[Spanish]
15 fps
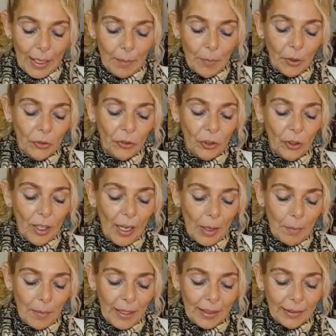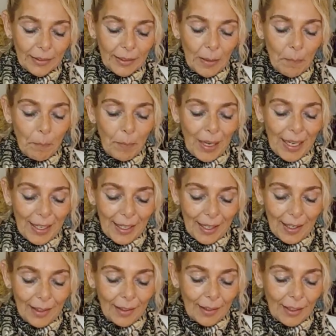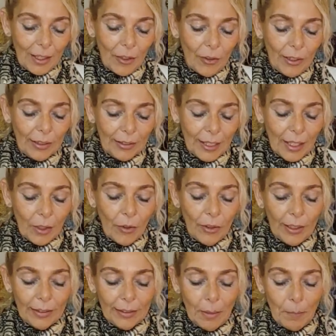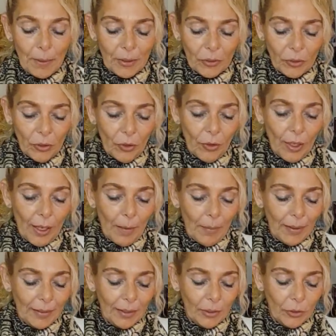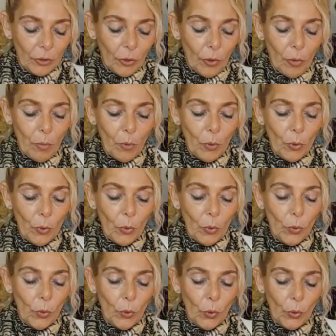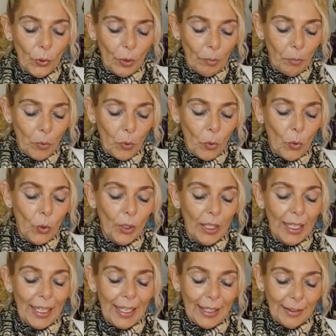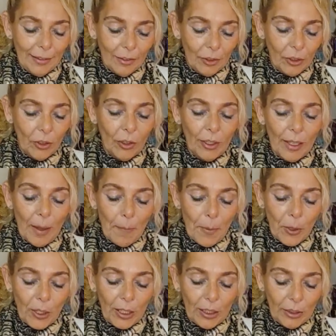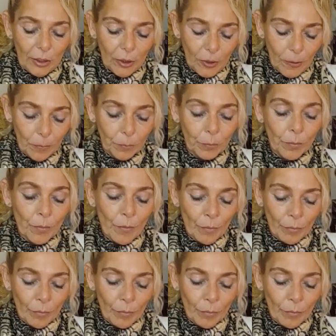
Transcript: emocionalmente para reconectar con esta persona. Va a ser todo muy, muy lento y de a poquito.